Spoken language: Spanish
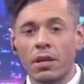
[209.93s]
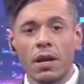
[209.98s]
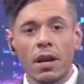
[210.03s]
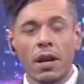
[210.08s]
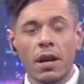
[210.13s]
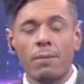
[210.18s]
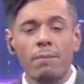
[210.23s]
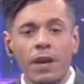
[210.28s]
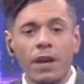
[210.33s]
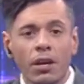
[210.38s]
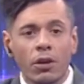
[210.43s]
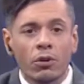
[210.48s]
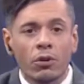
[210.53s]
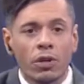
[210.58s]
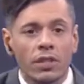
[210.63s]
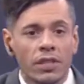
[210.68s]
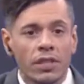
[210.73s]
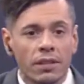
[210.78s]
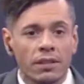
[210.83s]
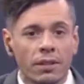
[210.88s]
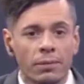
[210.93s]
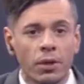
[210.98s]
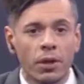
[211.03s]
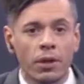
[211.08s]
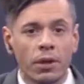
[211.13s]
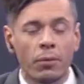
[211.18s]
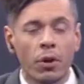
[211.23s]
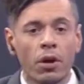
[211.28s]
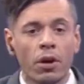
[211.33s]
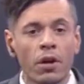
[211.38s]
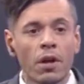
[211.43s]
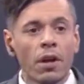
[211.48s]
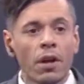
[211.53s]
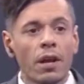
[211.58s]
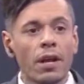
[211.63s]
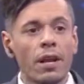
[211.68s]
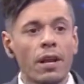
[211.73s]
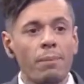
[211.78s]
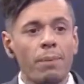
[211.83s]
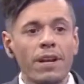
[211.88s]
En México no existe, por ejemplo.
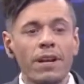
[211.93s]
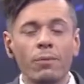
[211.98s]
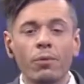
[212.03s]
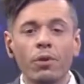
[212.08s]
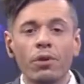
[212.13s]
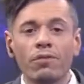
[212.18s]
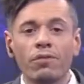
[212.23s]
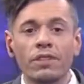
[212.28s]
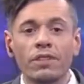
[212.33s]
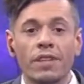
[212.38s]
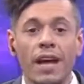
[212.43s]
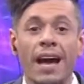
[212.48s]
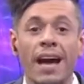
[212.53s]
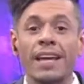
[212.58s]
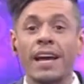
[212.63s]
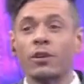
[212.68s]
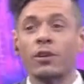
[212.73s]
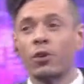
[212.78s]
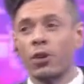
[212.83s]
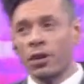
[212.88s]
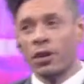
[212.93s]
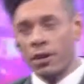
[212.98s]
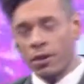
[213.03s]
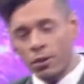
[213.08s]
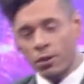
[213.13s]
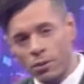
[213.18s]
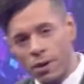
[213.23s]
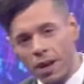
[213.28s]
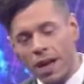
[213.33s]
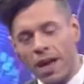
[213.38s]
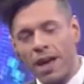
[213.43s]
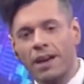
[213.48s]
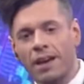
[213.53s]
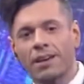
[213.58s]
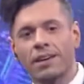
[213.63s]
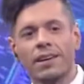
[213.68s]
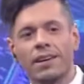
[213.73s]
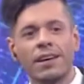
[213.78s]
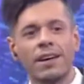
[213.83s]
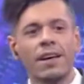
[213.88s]
En España es muy difícil. Hay actores de
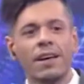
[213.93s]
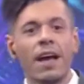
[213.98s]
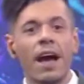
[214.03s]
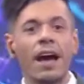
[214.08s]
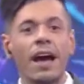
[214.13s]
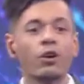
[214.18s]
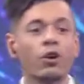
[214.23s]
doblaje, hay